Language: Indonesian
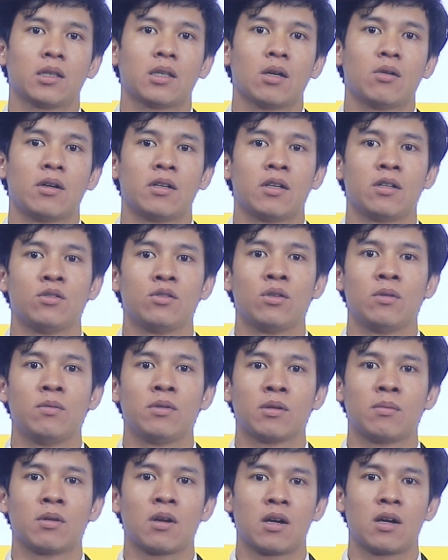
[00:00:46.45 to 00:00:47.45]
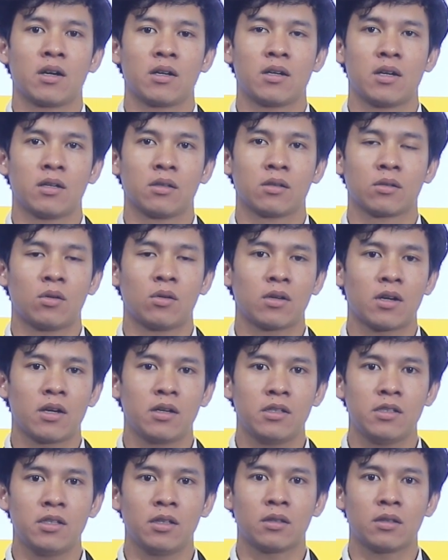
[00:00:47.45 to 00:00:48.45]
atau Anda juga bisa berlangganan koran
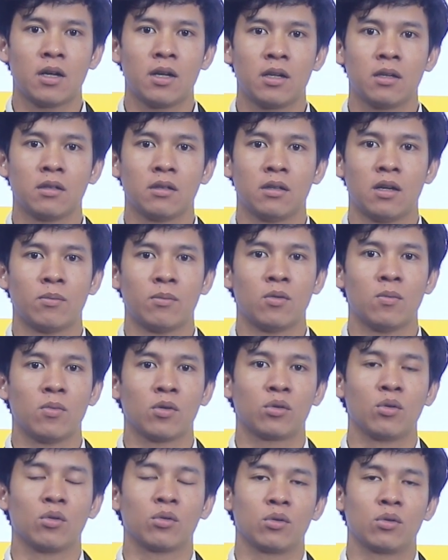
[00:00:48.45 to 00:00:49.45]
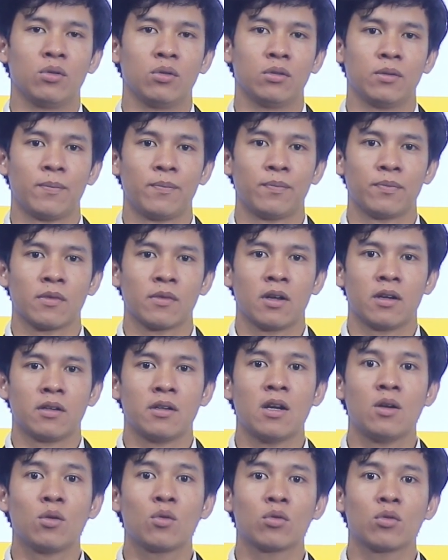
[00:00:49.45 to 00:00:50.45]
digital LampungPos.co
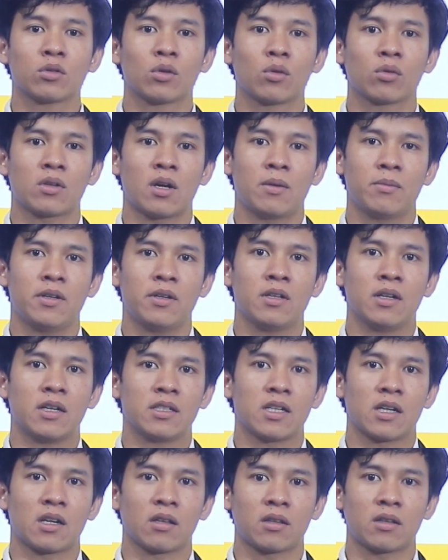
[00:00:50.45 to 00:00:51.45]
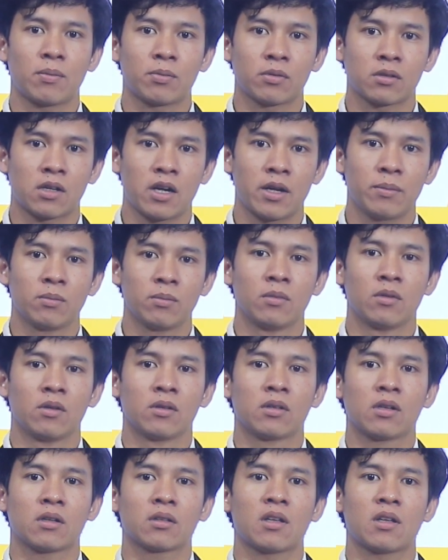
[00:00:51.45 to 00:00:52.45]
Dan dukung terus kami dengan cara subscribe
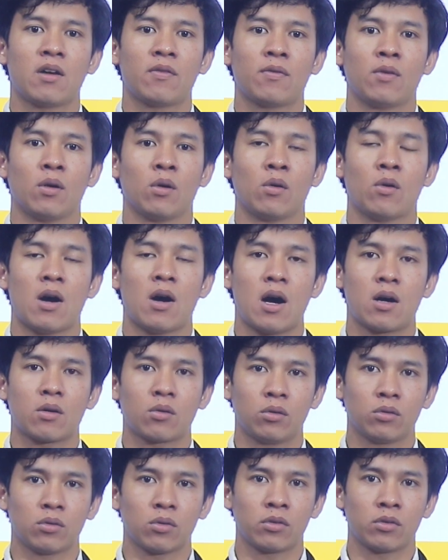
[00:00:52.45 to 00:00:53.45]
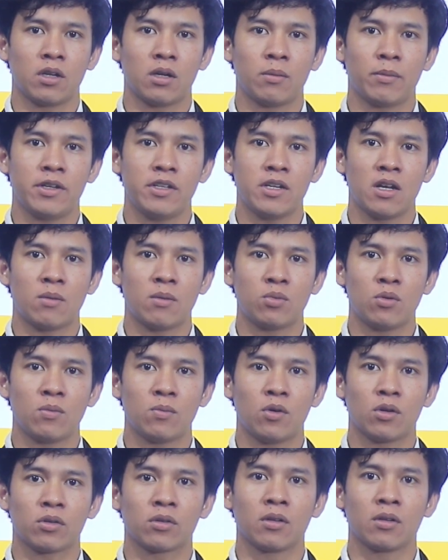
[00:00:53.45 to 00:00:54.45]
serta follow akun sosial media Lampung
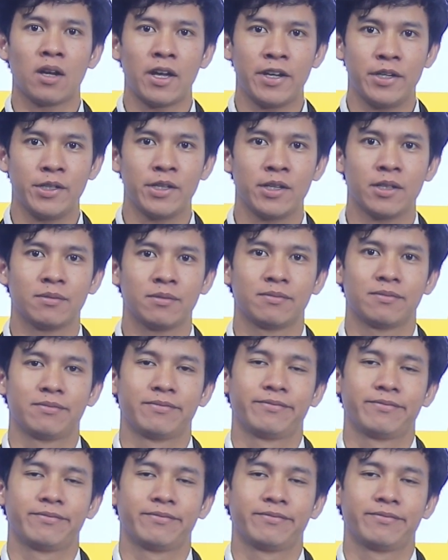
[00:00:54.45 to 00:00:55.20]
Pos lainnya.